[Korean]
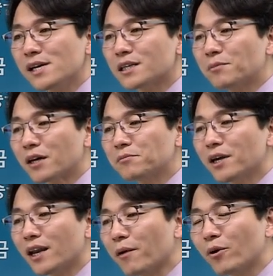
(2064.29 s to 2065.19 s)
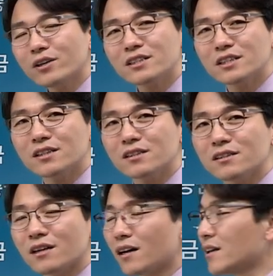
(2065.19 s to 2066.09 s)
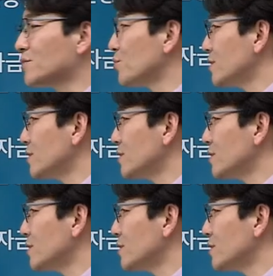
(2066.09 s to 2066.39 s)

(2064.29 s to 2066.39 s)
그만큼 이게 레버리지가 될 수도